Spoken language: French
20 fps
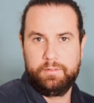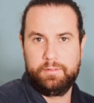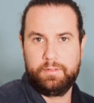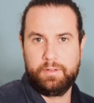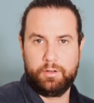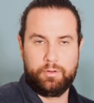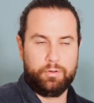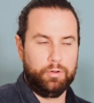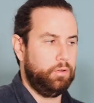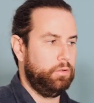
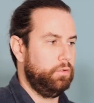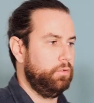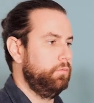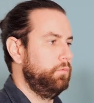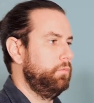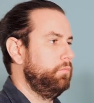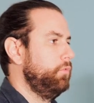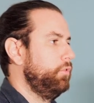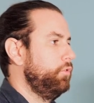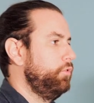d'accord
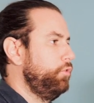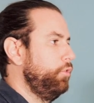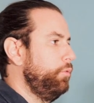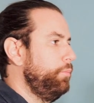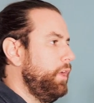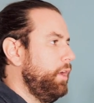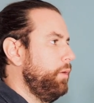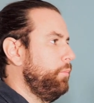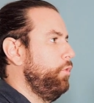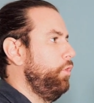
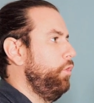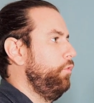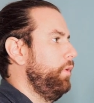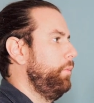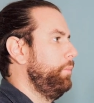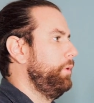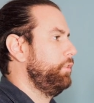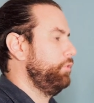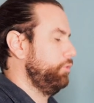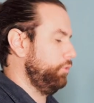Sommairement, on
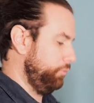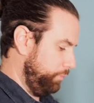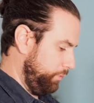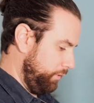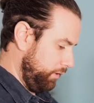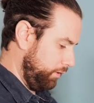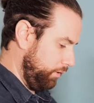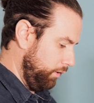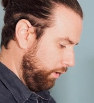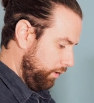va mettre notre
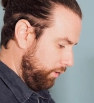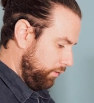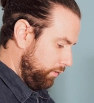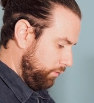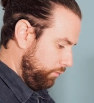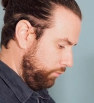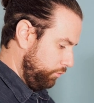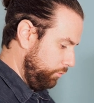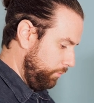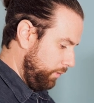pied
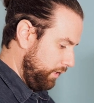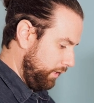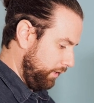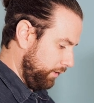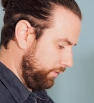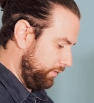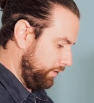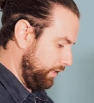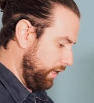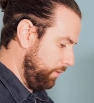de
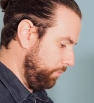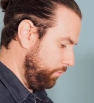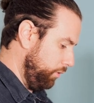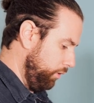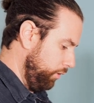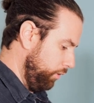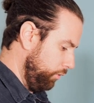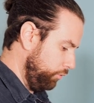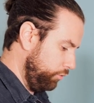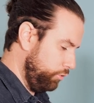manière stable,
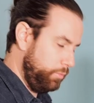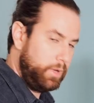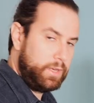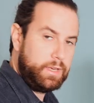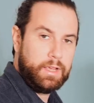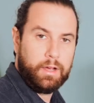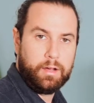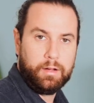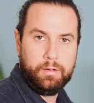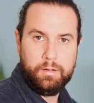de
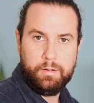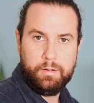manière